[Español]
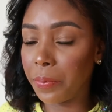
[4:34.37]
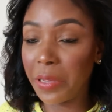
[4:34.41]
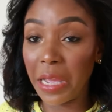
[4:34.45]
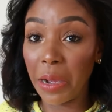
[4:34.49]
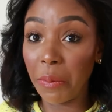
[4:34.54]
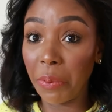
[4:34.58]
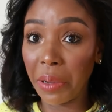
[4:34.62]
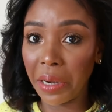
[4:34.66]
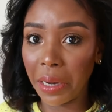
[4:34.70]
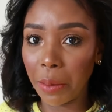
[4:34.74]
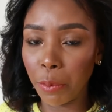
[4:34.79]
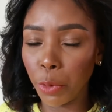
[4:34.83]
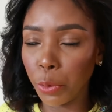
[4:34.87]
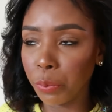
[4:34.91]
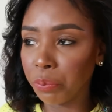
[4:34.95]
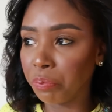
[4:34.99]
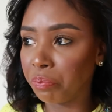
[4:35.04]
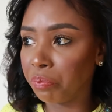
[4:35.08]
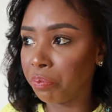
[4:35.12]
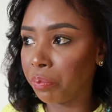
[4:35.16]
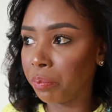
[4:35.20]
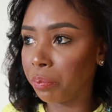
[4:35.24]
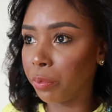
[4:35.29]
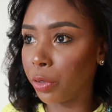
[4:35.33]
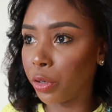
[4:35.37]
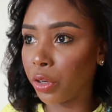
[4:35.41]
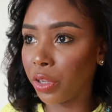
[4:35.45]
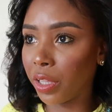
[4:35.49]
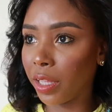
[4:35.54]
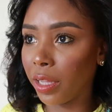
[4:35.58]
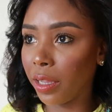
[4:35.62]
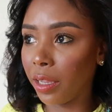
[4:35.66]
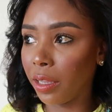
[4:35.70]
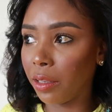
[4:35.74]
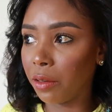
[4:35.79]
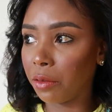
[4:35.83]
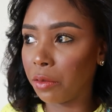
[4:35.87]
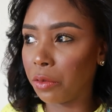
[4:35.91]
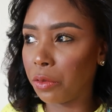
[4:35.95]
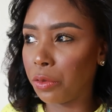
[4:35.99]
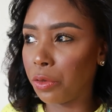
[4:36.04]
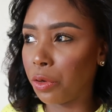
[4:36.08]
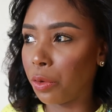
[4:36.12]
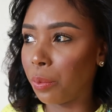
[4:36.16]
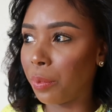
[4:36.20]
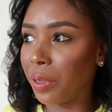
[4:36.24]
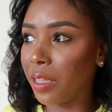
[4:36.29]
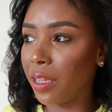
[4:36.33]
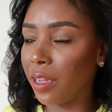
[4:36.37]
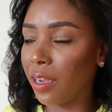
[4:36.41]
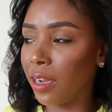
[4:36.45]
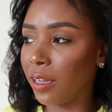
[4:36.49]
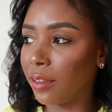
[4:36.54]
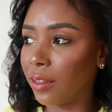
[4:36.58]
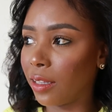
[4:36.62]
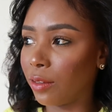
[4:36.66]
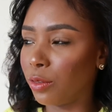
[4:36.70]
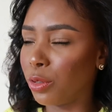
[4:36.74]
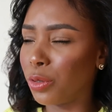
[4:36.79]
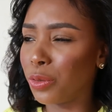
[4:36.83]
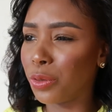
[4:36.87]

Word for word: ya veremos pero es que no me llega tan...